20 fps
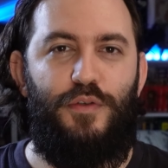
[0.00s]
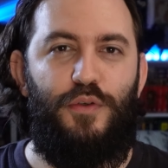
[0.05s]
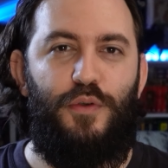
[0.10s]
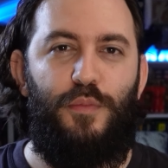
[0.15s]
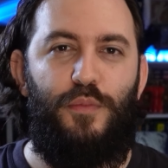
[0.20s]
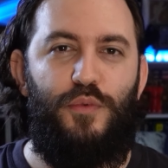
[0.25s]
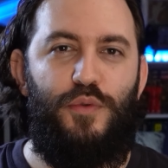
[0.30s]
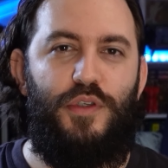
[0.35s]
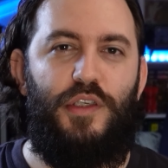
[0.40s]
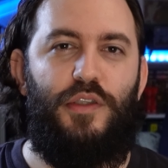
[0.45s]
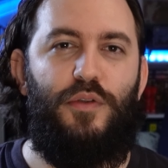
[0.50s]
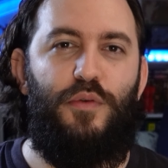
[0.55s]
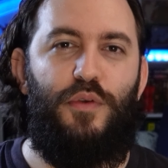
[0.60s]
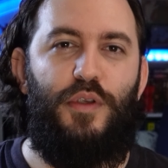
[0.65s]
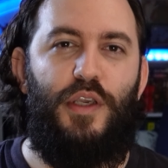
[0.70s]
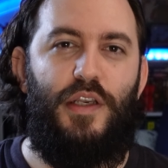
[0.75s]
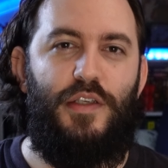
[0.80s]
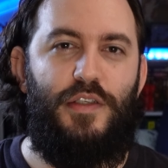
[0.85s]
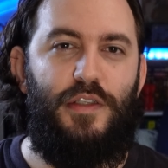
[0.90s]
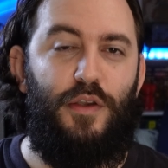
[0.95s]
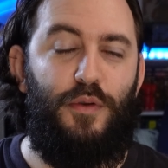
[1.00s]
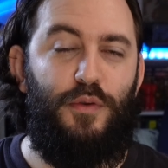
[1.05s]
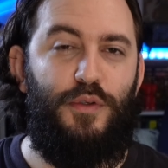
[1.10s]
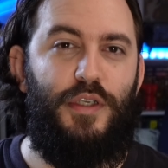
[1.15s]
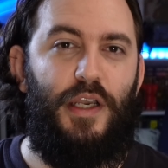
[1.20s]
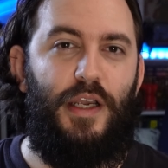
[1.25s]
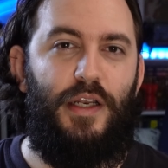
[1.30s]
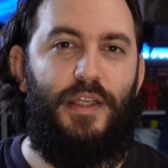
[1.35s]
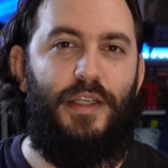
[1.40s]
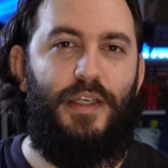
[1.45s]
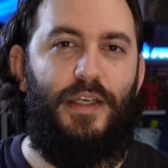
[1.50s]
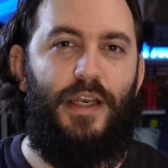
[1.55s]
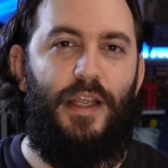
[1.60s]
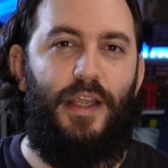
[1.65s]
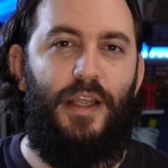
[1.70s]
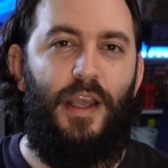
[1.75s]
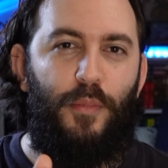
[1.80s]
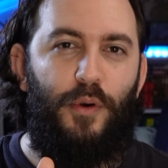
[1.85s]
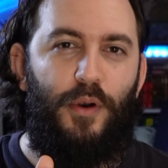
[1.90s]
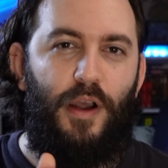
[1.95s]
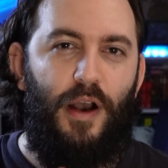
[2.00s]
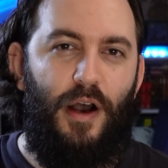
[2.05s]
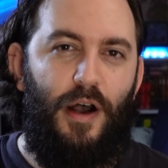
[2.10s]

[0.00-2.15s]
Çünkü müzik dünyasına özellikle böyle